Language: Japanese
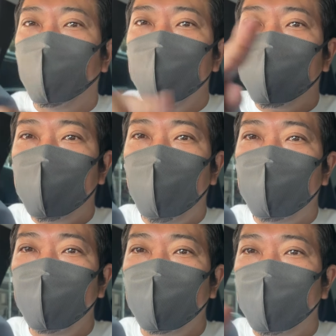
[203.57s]
俺四
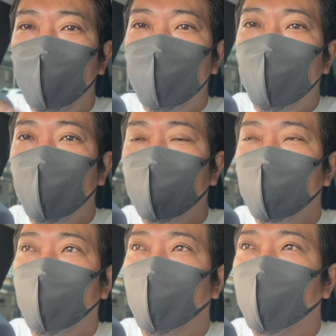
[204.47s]
角の中
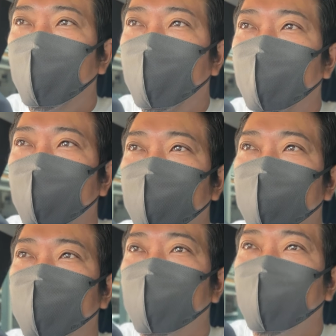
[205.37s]
が、
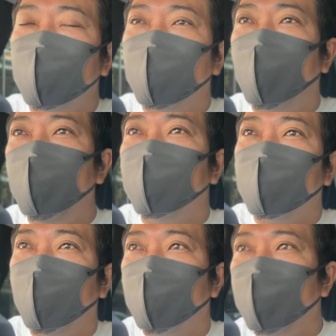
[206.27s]
に三角を書い
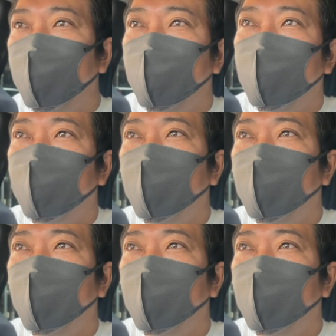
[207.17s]
とったわけ。